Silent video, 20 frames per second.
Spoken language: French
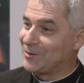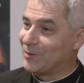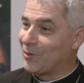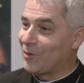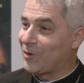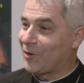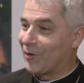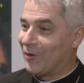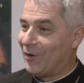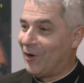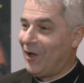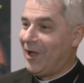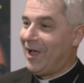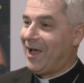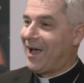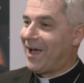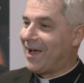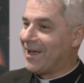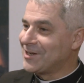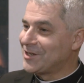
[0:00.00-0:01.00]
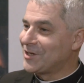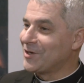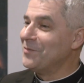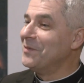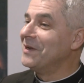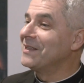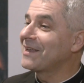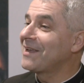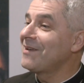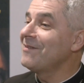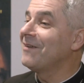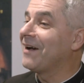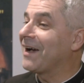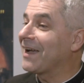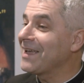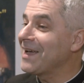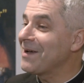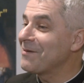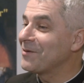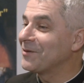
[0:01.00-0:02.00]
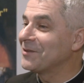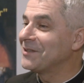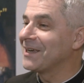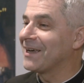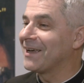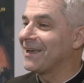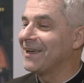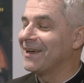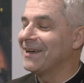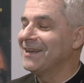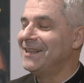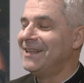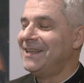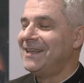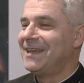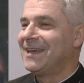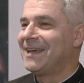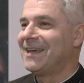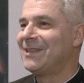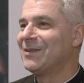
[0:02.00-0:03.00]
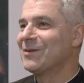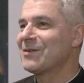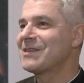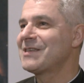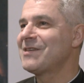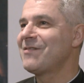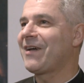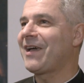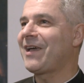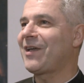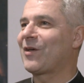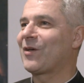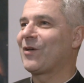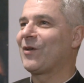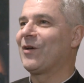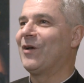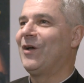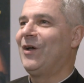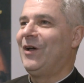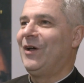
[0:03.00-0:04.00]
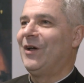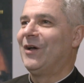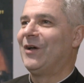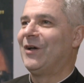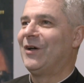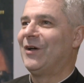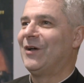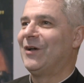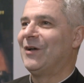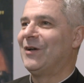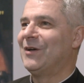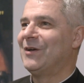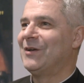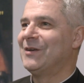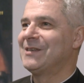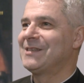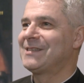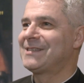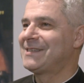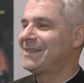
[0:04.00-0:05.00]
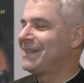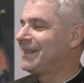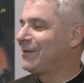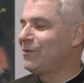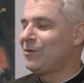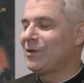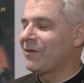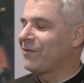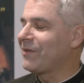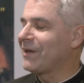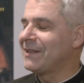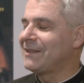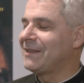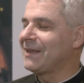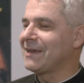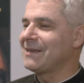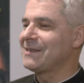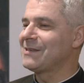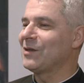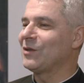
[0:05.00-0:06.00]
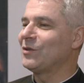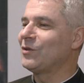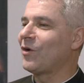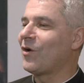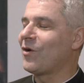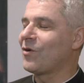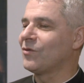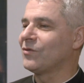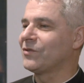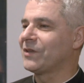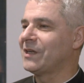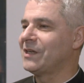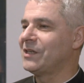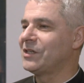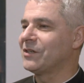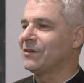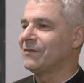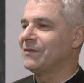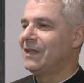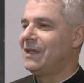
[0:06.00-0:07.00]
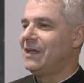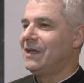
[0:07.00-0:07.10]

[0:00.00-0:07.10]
Donc, euh, à géométrie variable. On Hein. et donc c'est vrai que euh, c'est tout à fait intéressant de rencontrer les gens.